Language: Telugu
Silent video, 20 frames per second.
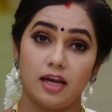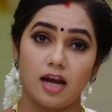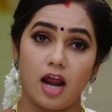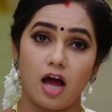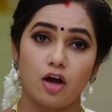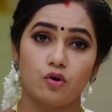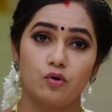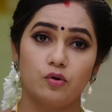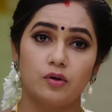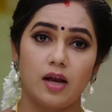
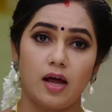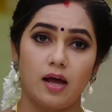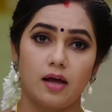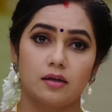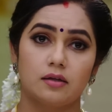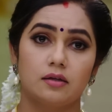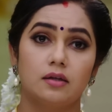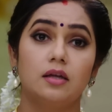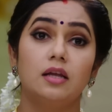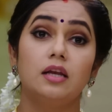నేను
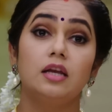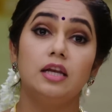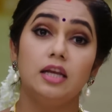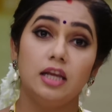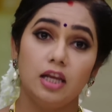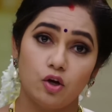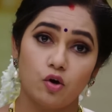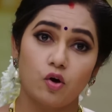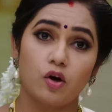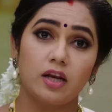రాకుండా
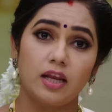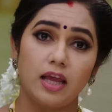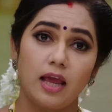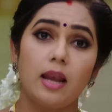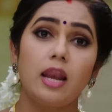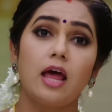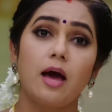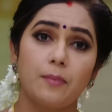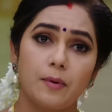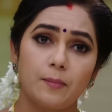
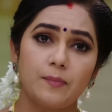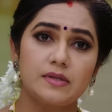నిన్నొక్కడే ఎలా